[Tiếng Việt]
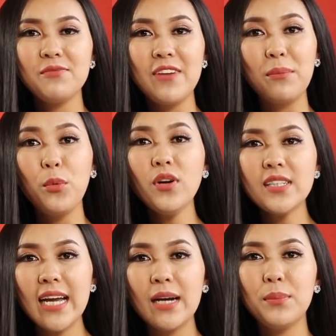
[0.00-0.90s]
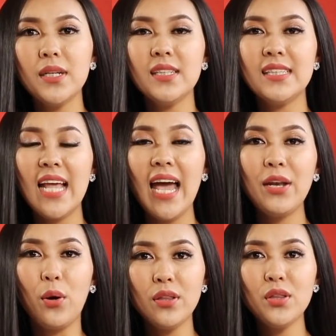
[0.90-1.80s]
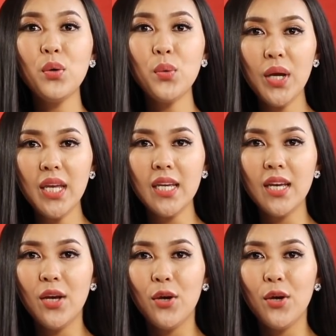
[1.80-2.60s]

vàng muốn rằng mình thay đổi tư duy